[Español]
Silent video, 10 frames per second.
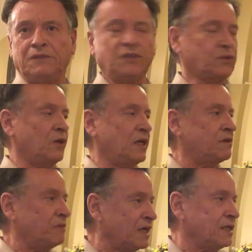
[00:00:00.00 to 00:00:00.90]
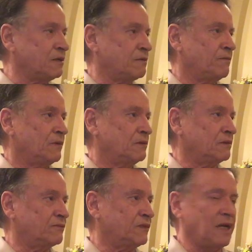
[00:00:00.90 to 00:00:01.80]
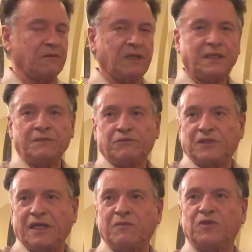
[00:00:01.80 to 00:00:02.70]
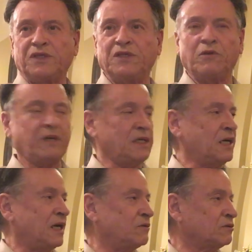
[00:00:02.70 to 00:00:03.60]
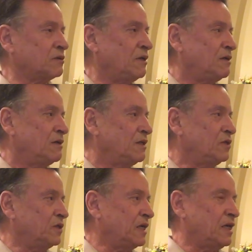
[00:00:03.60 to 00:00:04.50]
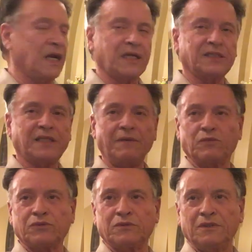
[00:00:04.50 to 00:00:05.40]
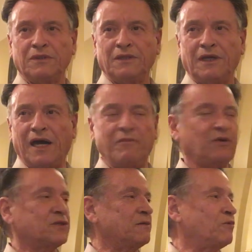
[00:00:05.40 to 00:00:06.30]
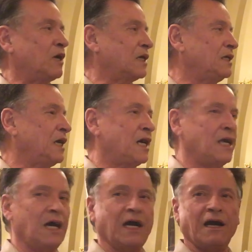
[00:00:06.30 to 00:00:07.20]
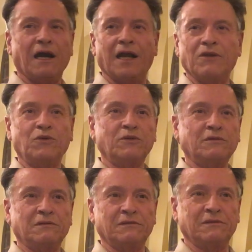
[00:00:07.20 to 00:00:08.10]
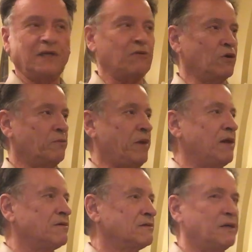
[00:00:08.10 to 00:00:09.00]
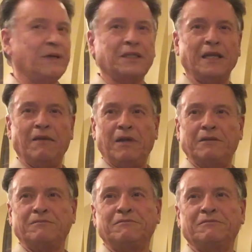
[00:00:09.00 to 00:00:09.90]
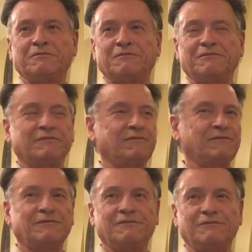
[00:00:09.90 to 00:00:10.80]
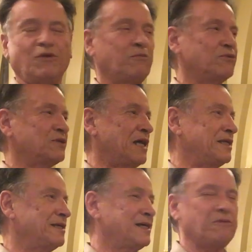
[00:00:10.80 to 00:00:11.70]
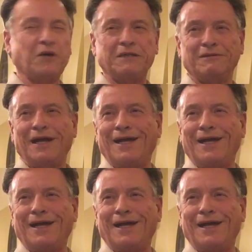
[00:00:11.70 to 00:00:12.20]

historia de México. Finalmente pues, seguimos siendo mexicanos donde quiera que estemos a menos que por aquí haya algún europeo, levante la mano. No, pues nadie, qué bueno.